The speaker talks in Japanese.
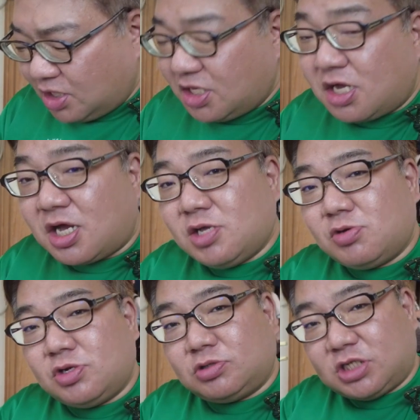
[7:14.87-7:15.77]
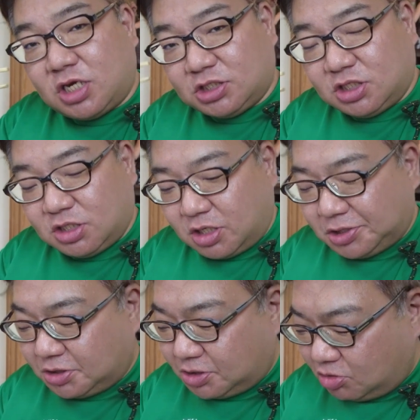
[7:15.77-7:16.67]
田舎寄りのさらしなって
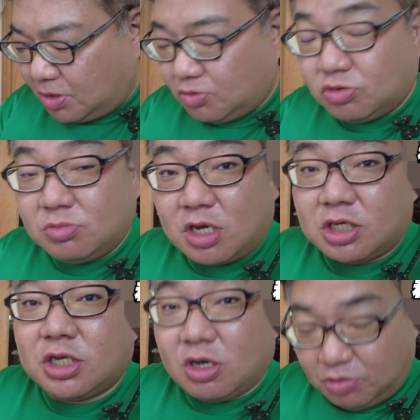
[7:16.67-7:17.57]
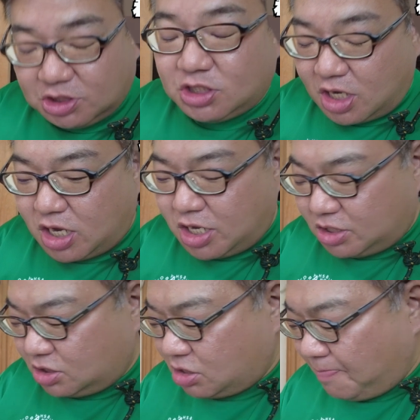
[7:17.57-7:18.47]
感じでそばの風味が効いて美味しい
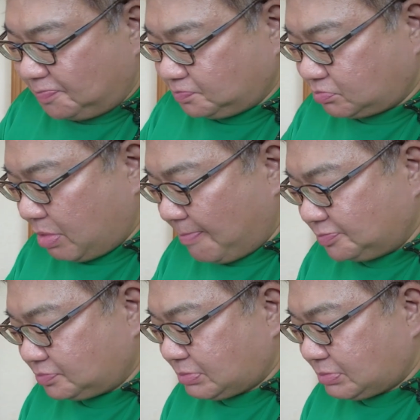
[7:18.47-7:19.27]
です